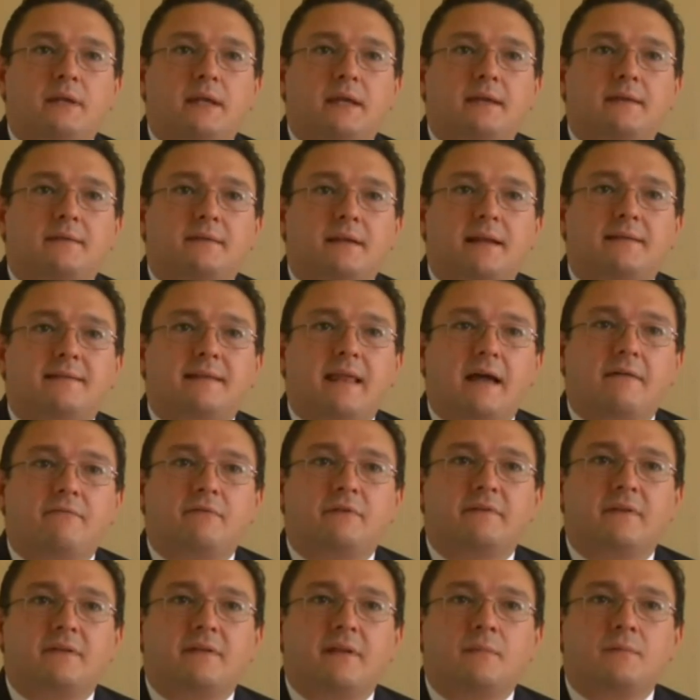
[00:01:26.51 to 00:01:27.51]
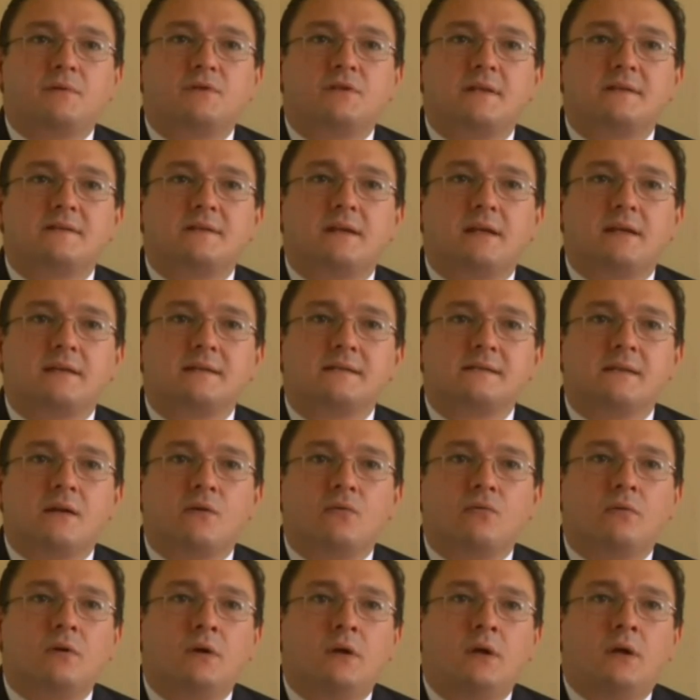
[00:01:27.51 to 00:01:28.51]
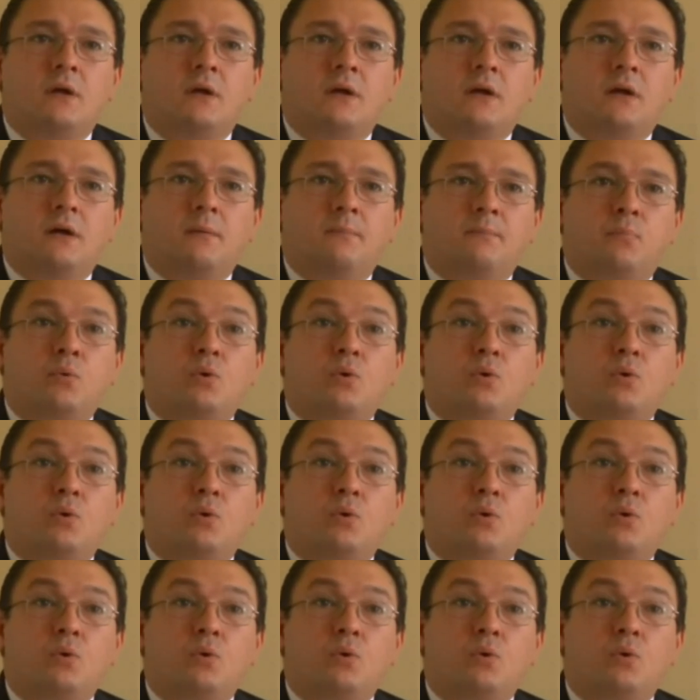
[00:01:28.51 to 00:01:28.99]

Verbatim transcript: né, que tratava exatamente dessa questão uh,